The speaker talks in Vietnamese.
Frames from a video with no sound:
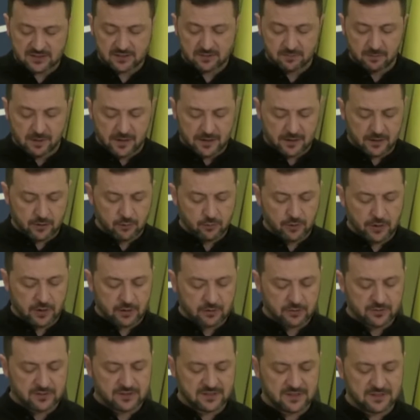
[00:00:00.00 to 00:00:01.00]
về tình hình
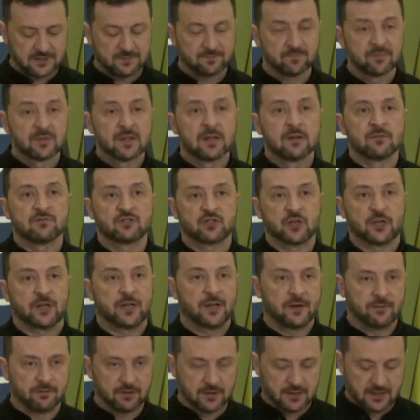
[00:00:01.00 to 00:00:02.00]
chiến trường và kế hoạch
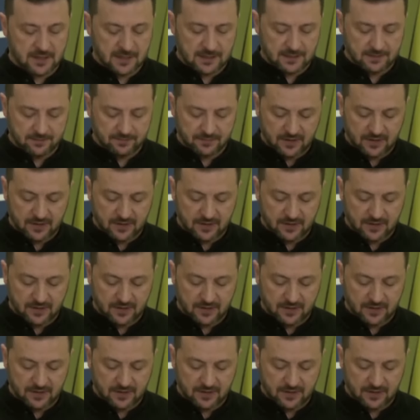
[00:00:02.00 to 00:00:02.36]
chấm dứt xung đột